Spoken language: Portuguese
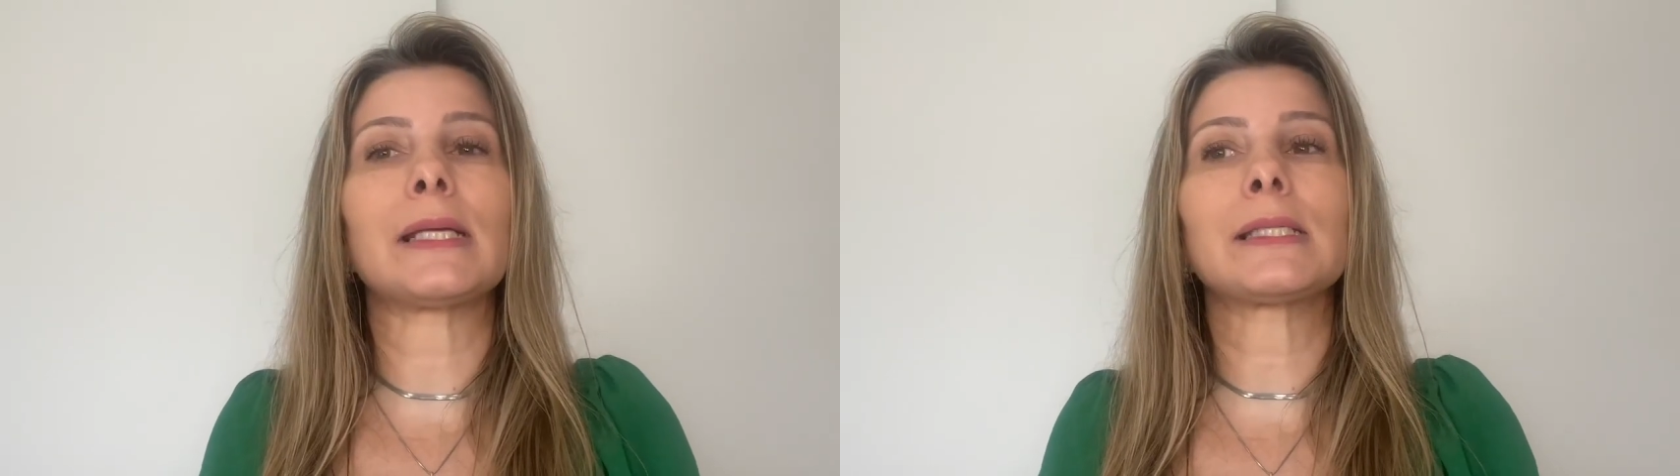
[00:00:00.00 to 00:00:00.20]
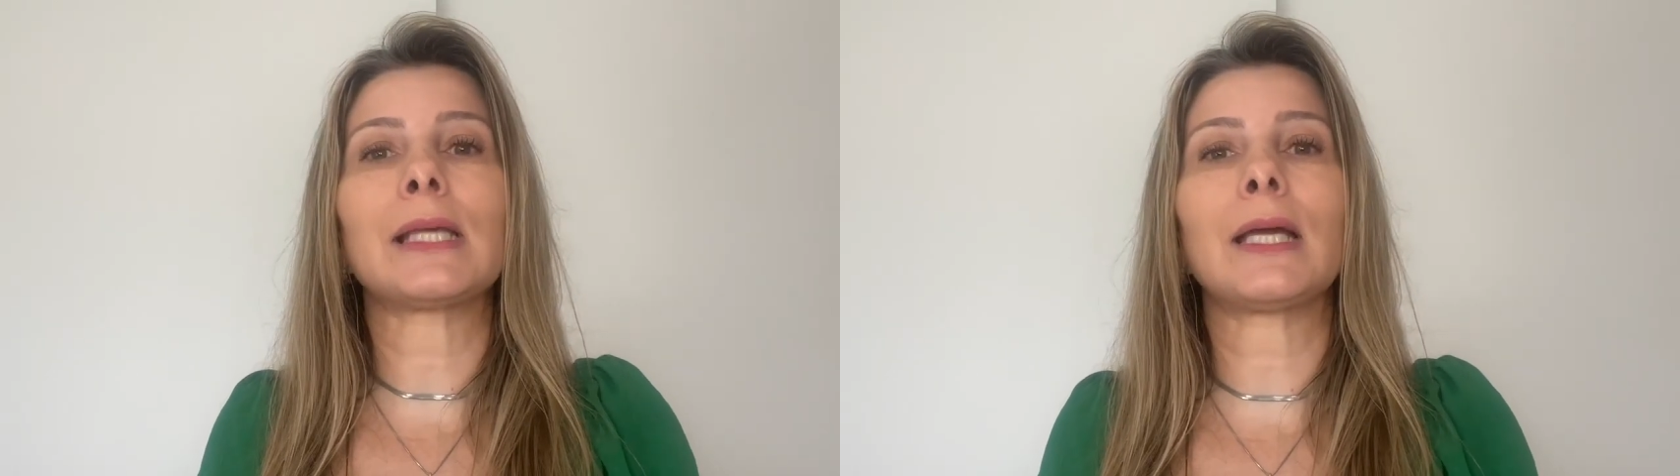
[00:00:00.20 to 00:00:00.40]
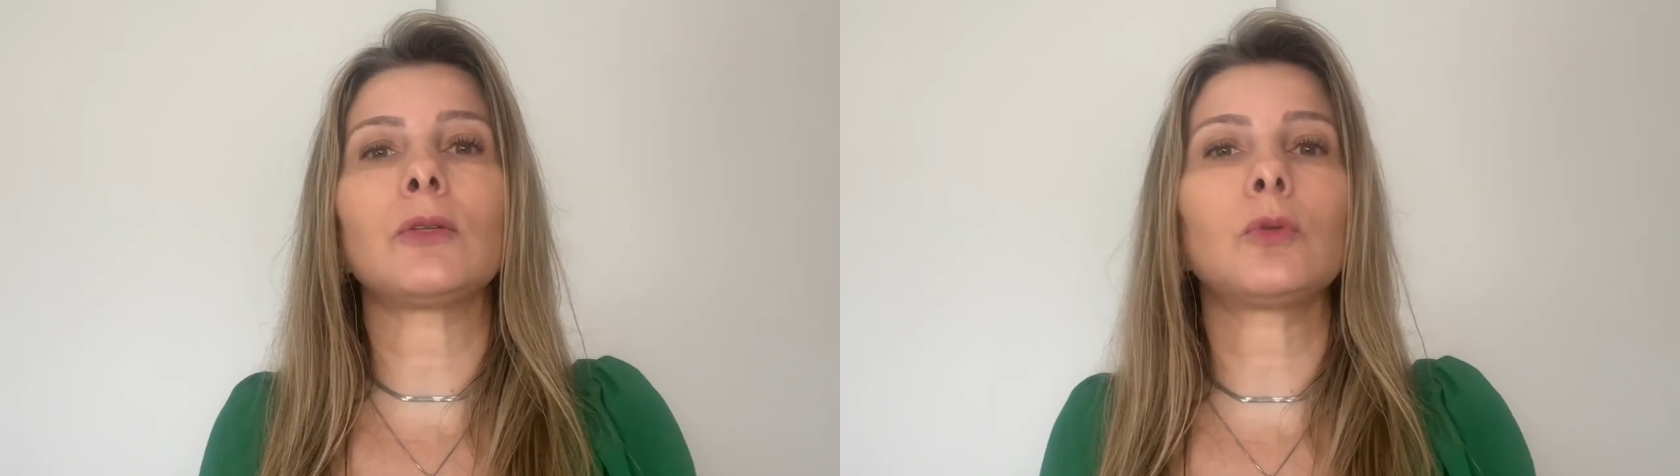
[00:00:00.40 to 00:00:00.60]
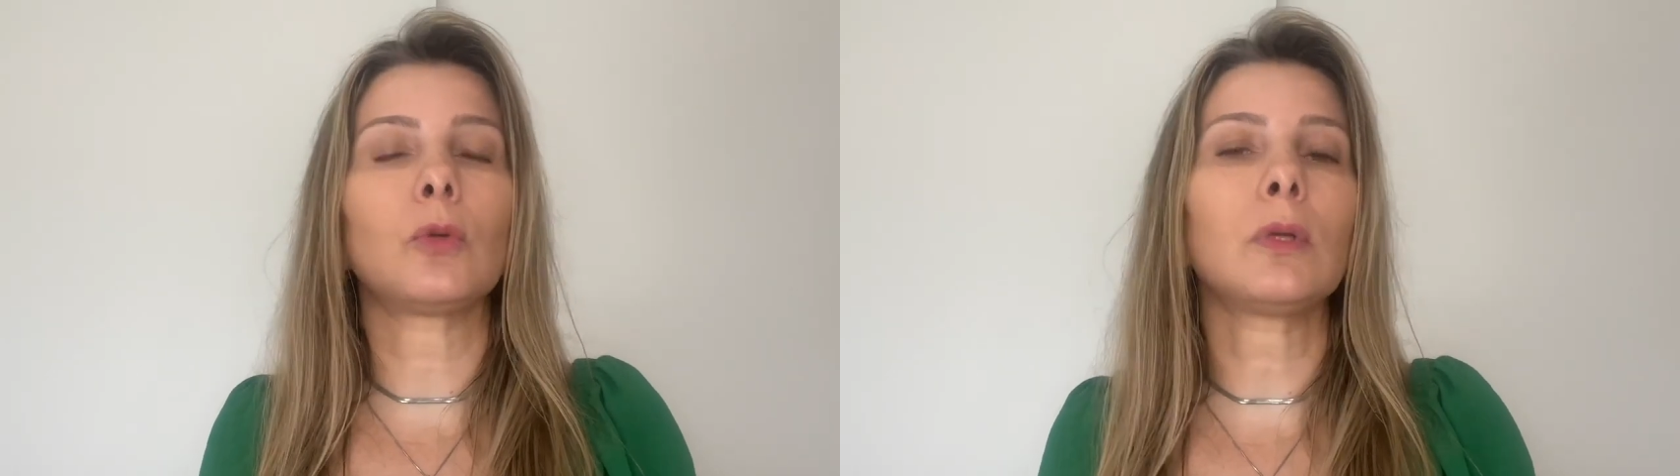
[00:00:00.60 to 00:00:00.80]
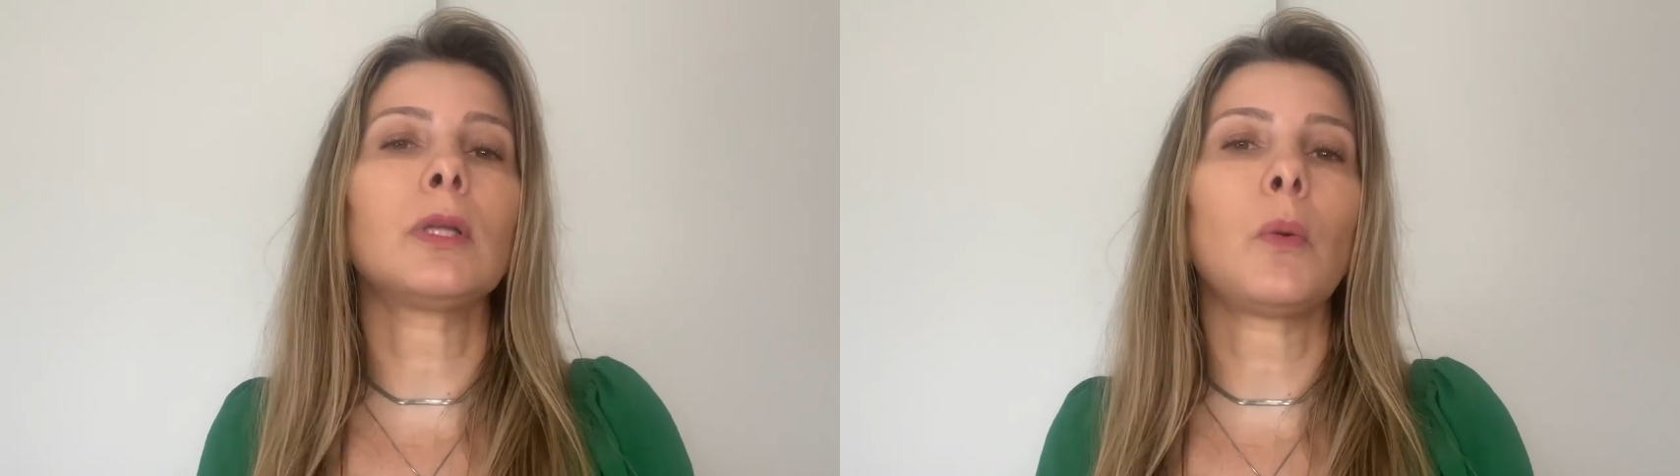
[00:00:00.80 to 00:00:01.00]
saindo
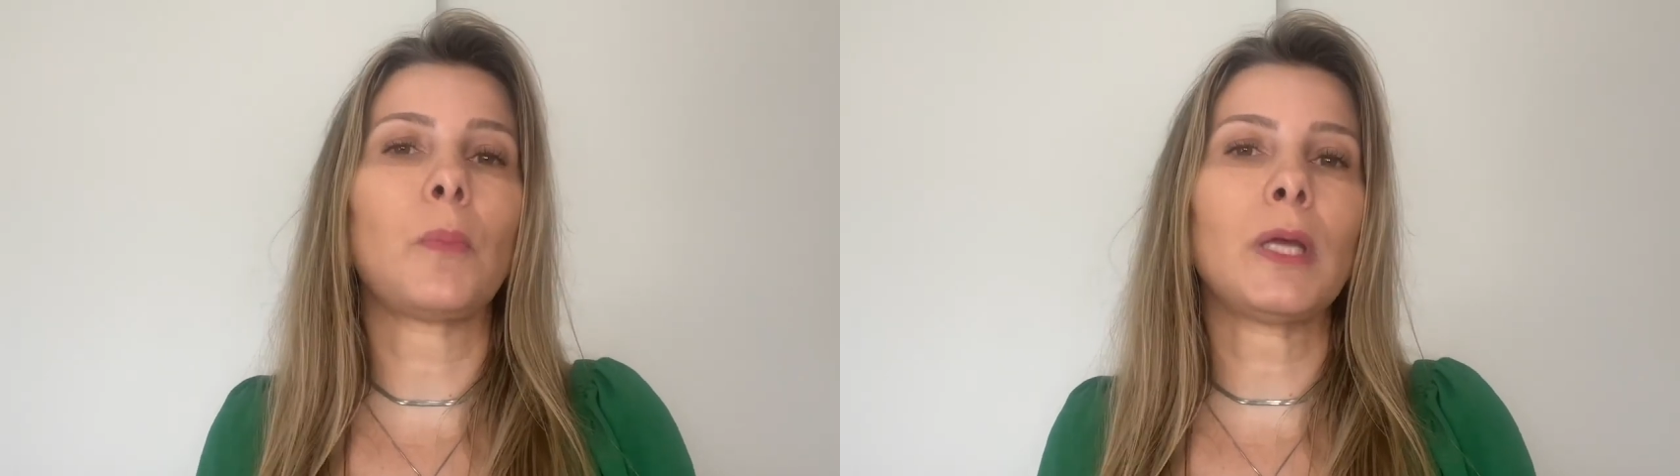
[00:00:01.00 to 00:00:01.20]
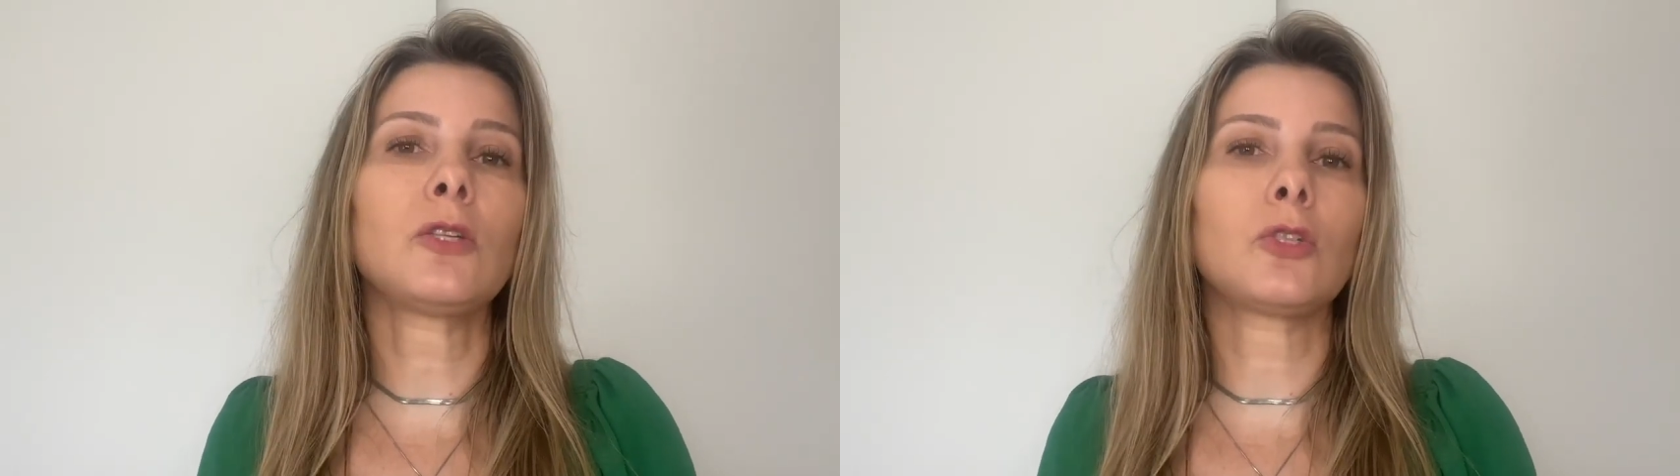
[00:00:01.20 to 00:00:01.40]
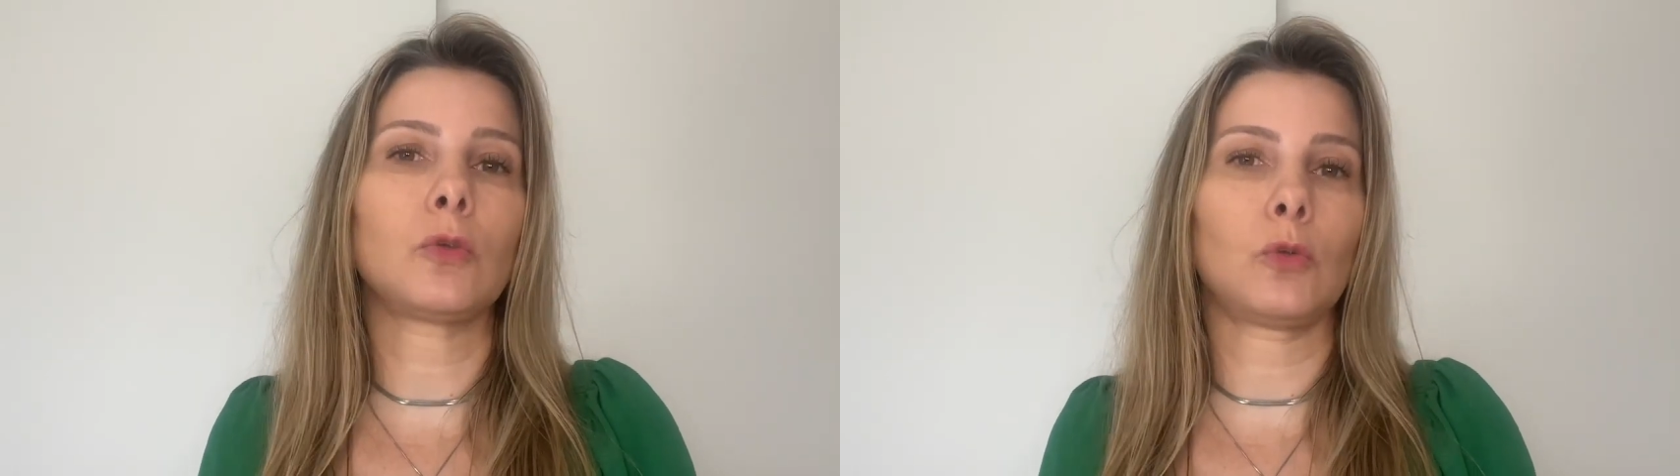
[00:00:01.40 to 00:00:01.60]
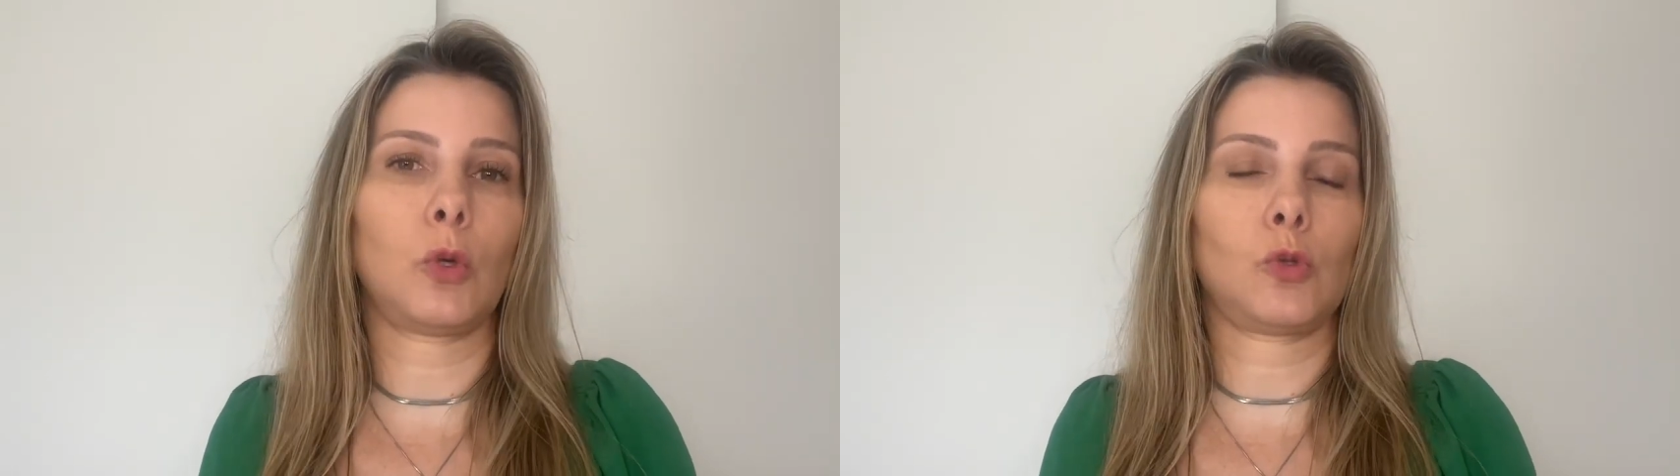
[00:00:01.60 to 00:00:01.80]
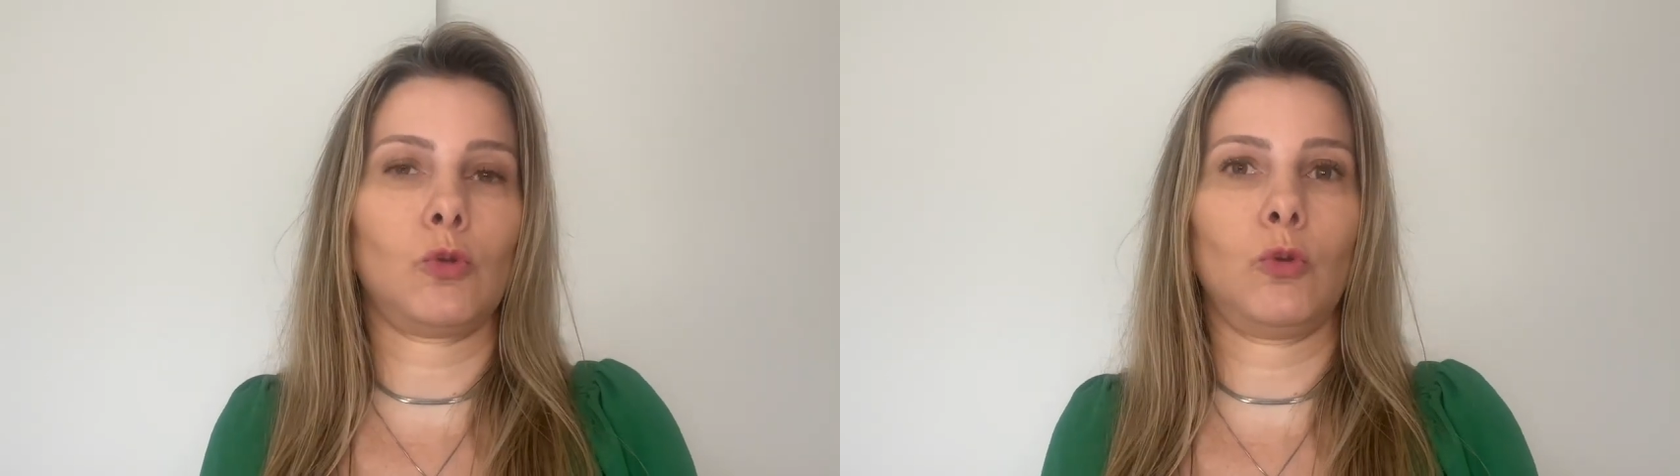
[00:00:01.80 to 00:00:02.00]
totalmente do
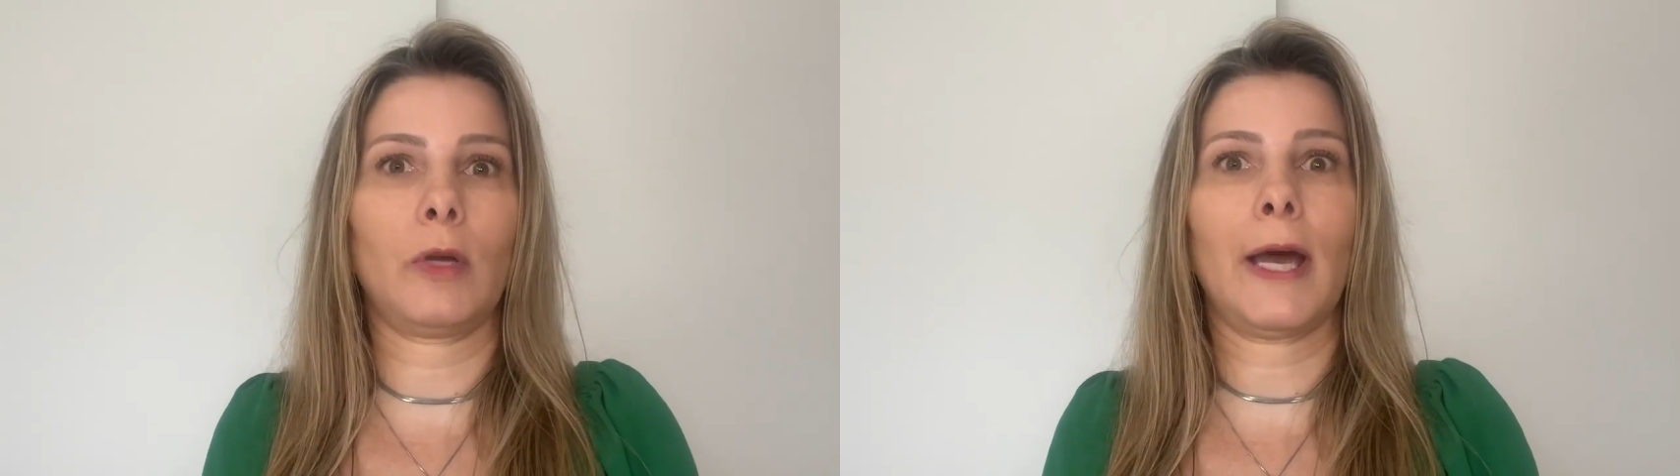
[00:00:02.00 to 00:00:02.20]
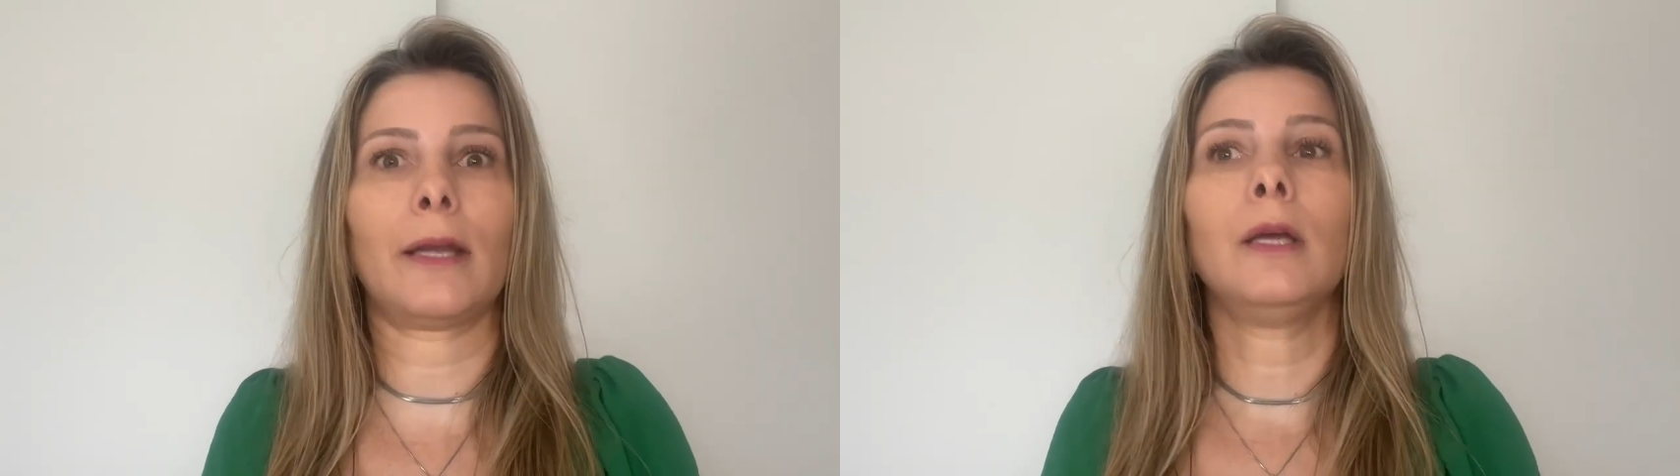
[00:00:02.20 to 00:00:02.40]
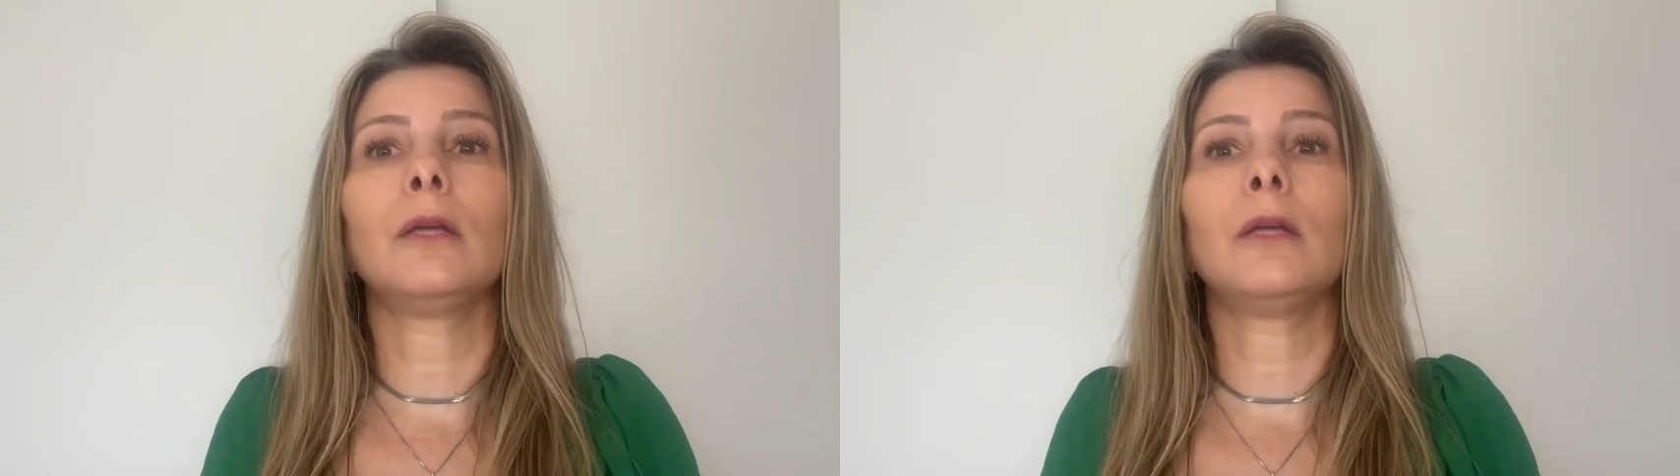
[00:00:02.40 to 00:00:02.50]
nosso lugar,